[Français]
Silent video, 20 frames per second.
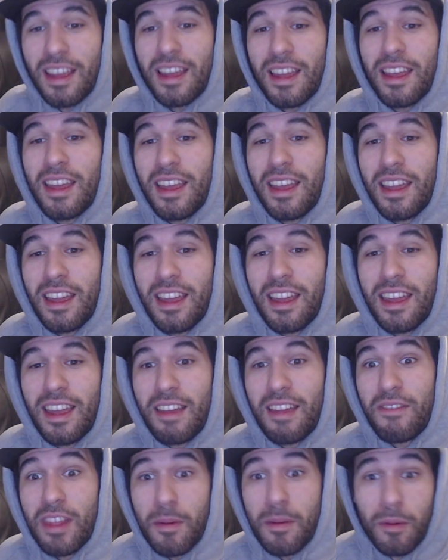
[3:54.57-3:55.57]

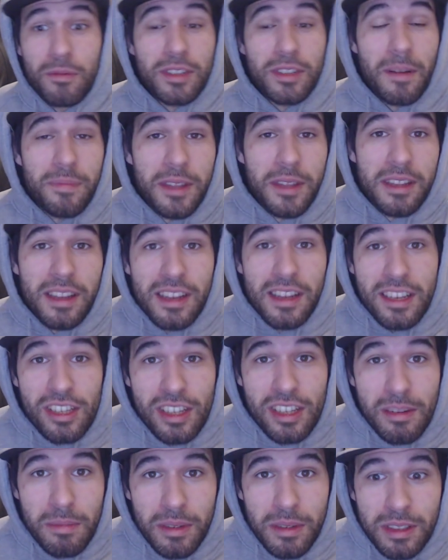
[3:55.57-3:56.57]
Et évidemment, vous serez peut-être
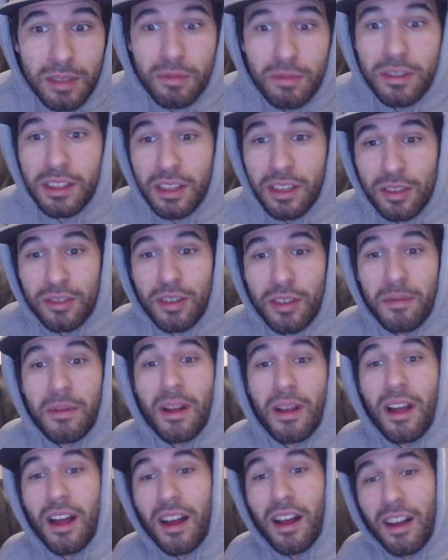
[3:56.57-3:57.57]
éligible si vous êtes un sub
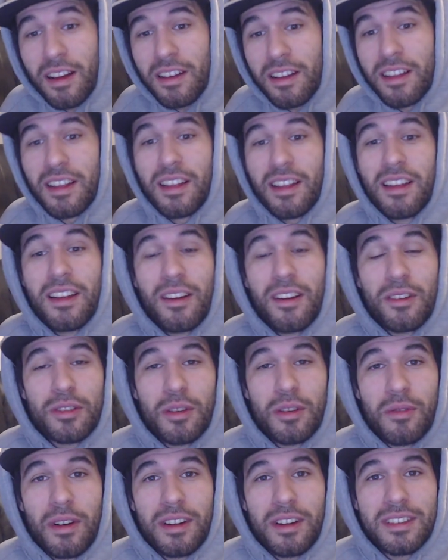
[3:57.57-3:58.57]
à
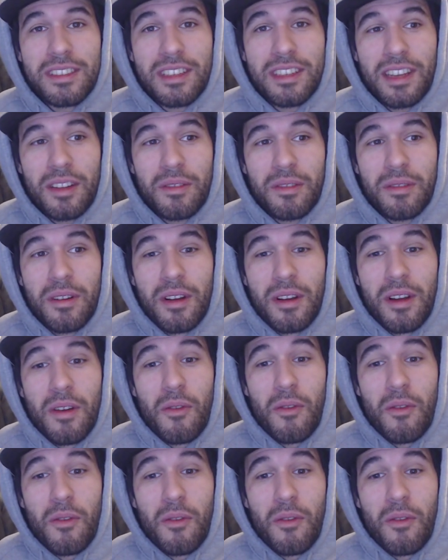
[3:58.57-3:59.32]
recevoir un de ces cadeaux.